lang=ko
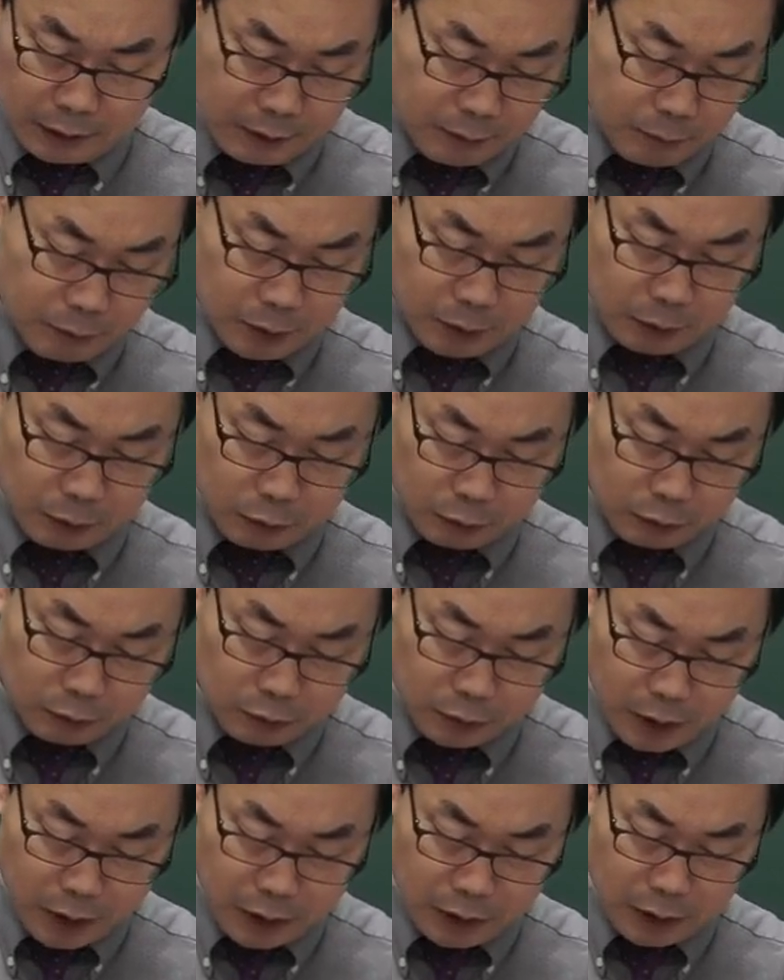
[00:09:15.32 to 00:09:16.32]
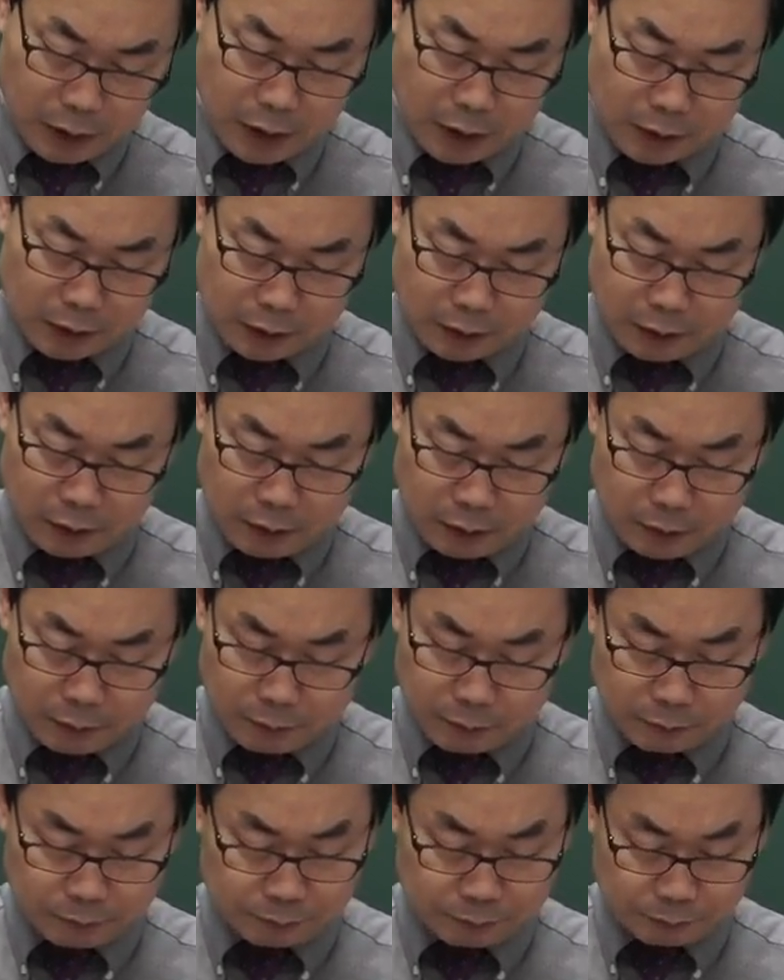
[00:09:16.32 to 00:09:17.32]
뭐 쭉 내려가서
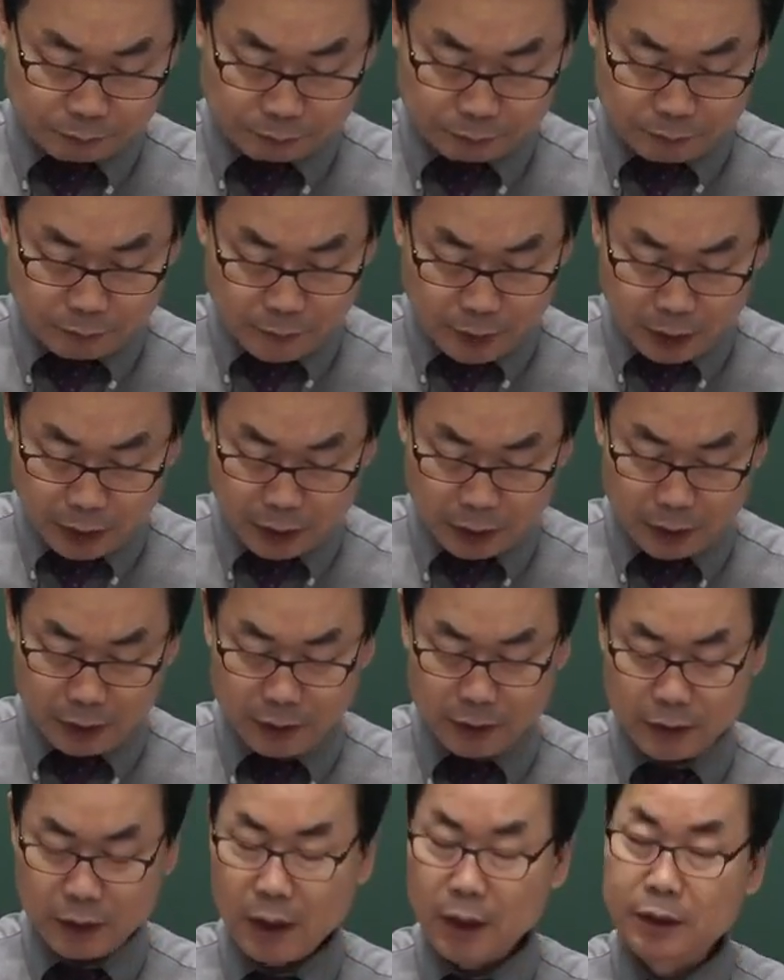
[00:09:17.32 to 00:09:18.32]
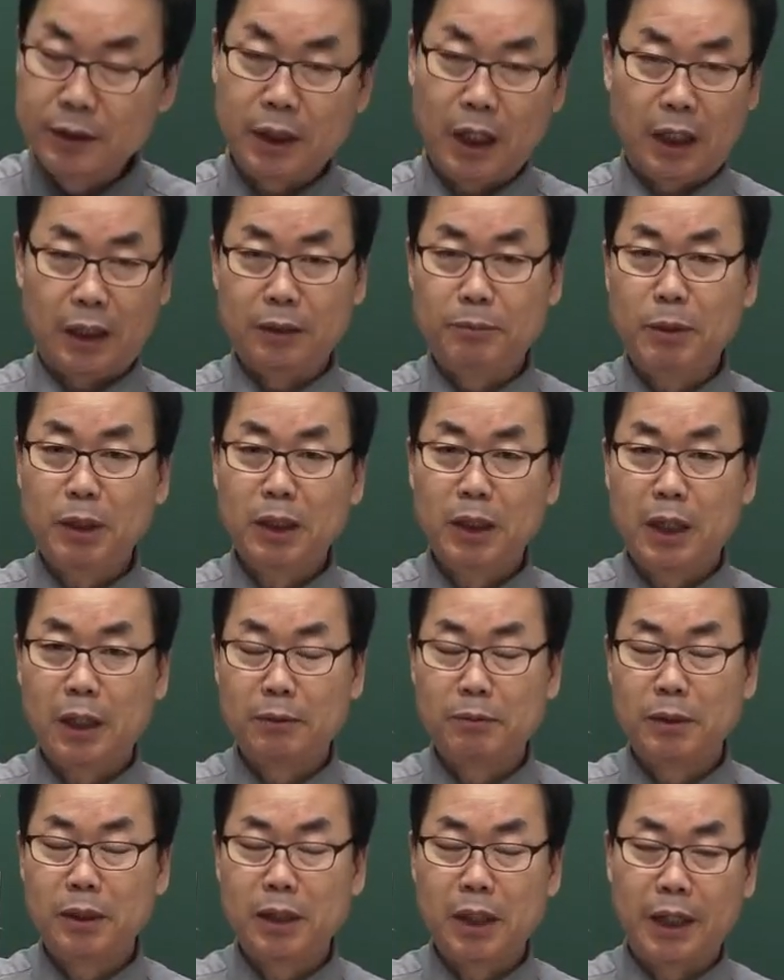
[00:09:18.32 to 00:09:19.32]
이게 자기만
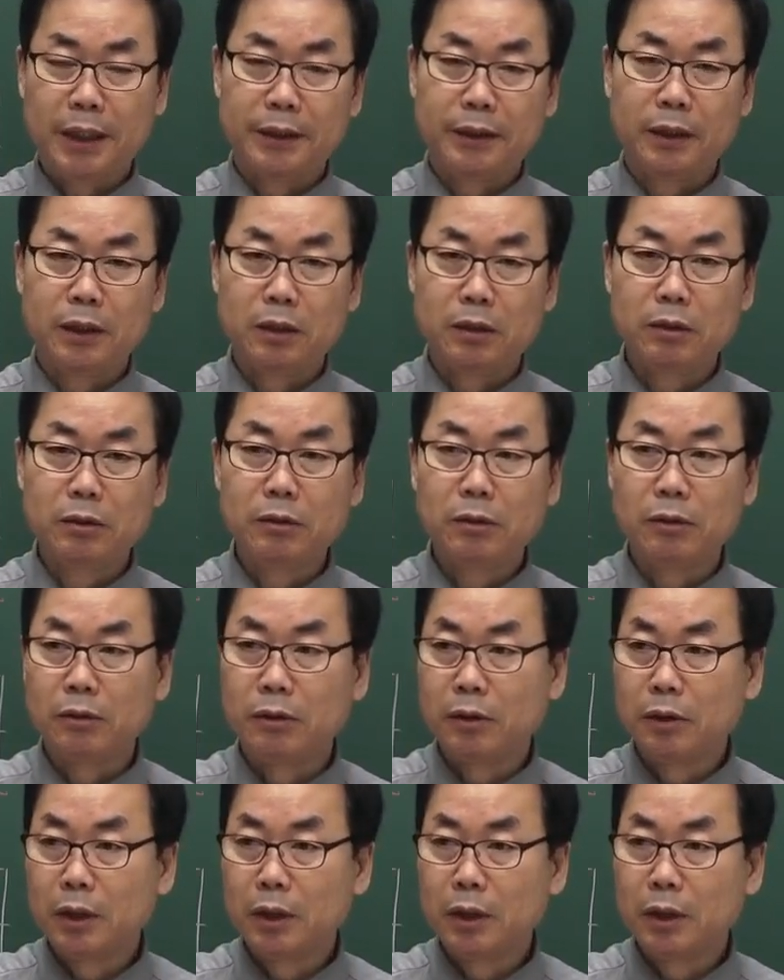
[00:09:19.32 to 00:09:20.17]
알면 안 되죠.